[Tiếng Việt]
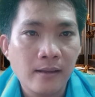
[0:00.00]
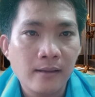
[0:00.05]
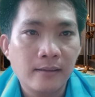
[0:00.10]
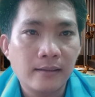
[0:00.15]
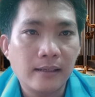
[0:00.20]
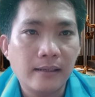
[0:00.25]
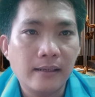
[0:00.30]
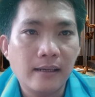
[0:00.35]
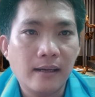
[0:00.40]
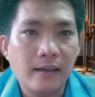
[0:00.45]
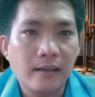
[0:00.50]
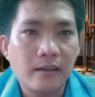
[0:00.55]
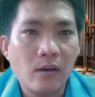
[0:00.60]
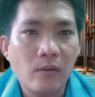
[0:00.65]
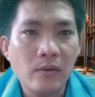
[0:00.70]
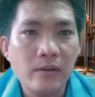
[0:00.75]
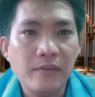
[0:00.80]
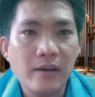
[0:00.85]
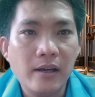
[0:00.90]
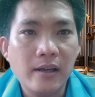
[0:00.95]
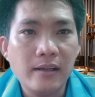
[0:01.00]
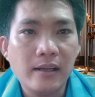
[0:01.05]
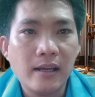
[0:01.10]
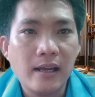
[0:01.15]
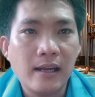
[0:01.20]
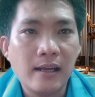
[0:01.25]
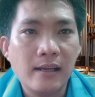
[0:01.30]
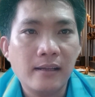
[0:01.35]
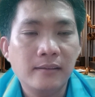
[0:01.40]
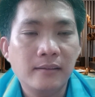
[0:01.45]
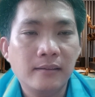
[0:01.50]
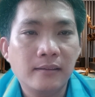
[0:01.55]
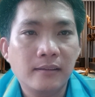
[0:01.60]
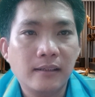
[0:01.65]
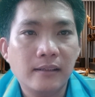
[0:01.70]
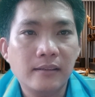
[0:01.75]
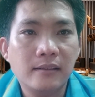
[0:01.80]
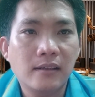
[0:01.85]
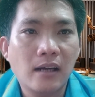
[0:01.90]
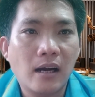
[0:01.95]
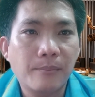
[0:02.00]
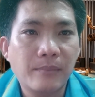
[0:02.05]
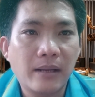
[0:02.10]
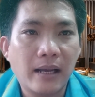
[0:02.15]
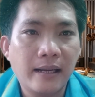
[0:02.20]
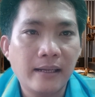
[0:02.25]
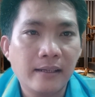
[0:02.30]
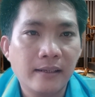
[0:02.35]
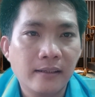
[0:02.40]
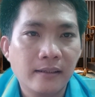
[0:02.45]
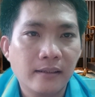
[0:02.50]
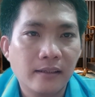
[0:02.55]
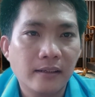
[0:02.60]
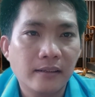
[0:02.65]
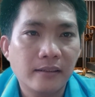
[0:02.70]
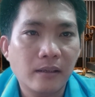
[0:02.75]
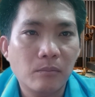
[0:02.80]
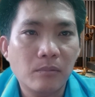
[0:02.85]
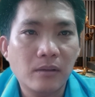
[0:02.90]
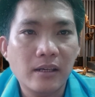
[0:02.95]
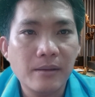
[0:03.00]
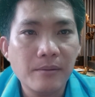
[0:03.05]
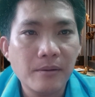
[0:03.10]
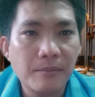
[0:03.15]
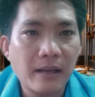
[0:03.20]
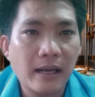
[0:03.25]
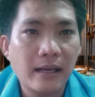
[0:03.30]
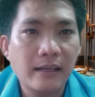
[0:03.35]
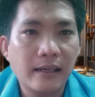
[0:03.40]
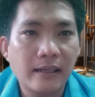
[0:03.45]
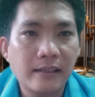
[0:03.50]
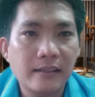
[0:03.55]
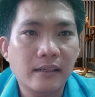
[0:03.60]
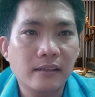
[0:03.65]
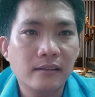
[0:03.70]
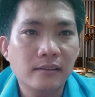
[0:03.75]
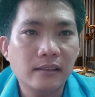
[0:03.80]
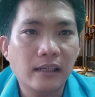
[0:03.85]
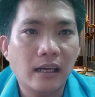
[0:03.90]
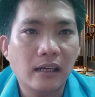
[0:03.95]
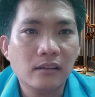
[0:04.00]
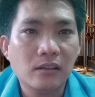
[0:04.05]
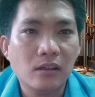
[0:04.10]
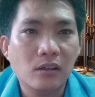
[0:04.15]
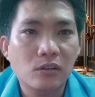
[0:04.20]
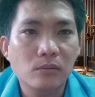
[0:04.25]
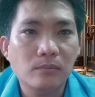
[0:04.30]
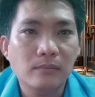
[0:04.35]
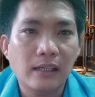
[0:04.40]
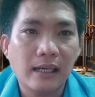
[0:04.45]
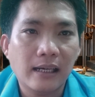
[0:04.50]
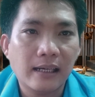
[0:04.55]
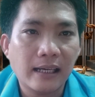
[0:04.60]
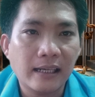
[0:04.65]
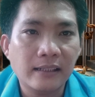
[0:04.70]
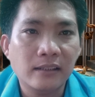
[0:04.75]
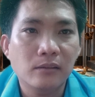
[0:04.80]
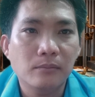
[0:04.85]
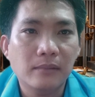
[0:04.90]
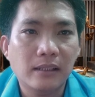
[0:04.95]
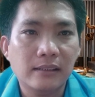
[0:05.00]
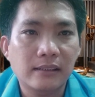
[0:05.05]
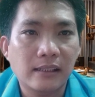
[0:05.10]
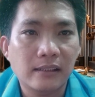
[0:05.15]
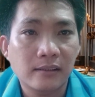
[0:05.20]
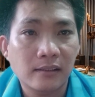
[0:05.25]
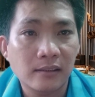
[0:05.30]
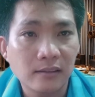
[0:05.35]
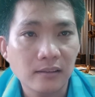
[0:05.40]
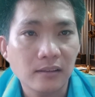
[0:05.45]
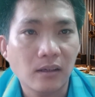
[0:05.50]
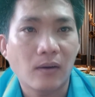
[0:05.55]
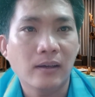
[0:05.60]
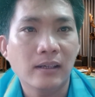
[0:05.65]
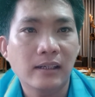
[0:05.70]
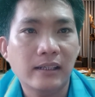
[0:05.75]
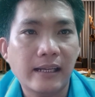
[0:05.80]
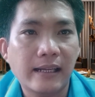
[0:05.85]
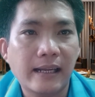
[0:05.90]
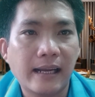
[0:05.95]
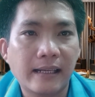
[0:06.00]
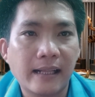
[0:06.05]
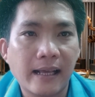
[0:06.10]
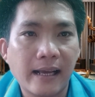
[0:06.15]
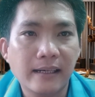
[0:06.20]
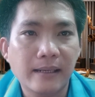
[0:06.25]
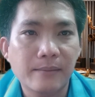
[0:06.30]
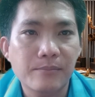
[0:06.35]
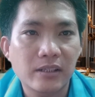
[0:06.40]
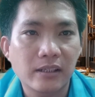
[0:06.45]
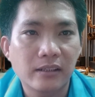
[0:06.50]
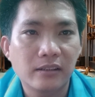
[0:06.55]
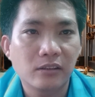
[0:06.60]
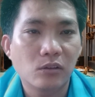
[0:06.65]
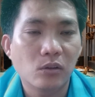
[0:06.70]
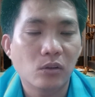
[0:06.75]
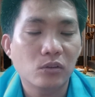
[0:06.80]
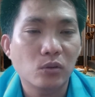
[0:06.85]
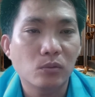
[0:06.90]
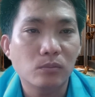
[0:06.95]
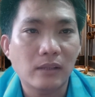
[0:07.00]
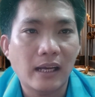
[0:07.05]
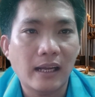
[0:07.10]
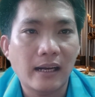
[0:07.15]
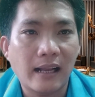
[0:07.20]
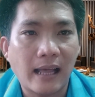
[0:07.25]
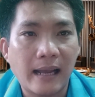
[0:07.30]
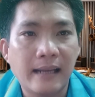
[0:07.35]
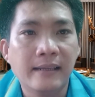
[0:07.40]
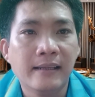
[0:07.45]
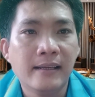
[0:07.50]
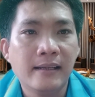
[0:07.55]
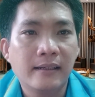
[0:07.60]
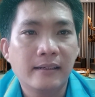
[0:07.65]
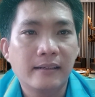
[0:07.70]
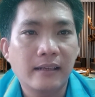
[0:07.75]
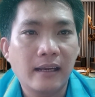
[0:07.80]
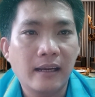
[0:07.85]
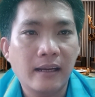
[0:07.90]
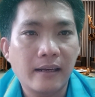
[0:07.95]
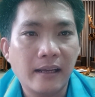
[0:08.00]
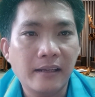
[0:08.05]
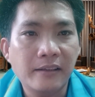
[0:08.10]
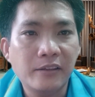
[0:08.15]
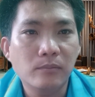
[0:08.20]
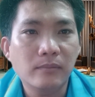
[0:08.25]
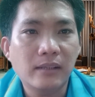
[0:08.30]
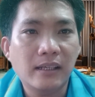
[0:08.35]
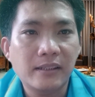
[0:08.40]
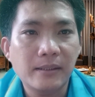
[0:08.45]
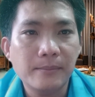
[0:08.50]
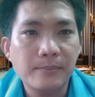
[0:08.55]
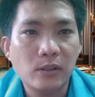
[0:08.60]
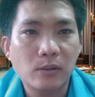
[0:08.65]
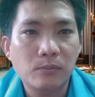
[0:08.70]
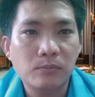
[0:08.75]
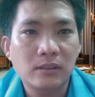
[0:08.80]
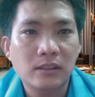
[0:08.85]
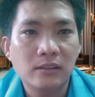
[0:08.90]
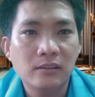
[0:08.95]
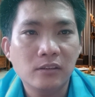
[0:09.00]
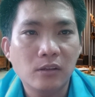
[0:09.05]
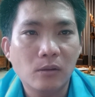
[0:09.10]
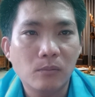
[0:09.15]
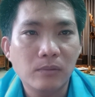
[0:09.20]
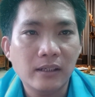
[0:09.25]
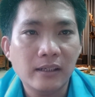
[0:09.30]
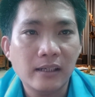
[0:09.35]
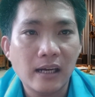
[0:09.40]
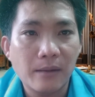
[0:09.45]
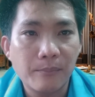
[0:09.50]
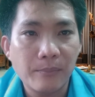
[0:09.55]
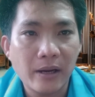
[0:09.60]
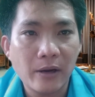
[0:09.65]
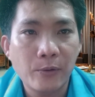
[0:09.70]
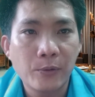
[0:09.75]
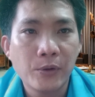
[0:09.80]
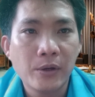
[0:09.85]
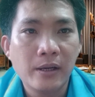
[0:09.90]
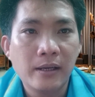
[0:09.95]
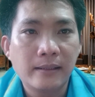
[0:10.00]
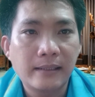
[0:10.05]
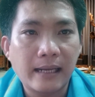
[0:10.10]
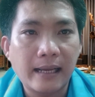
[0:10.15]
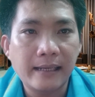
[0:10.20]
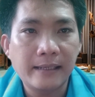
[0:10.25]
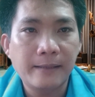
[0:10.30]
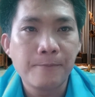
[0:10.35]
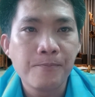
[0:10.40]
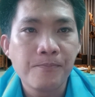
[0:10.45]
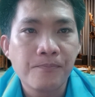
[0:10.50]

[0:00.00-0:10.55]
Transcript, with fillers: thì đối với cái trường hợp này thì trong clip hôm nay thầy sẽ hướng dẫn cho chúng ta cách chúng ta sẽ sửa đổi cái ngày tháng năm sinh của chúng ta lại để chúng ta tiếp tục sử dụng cái Gmail này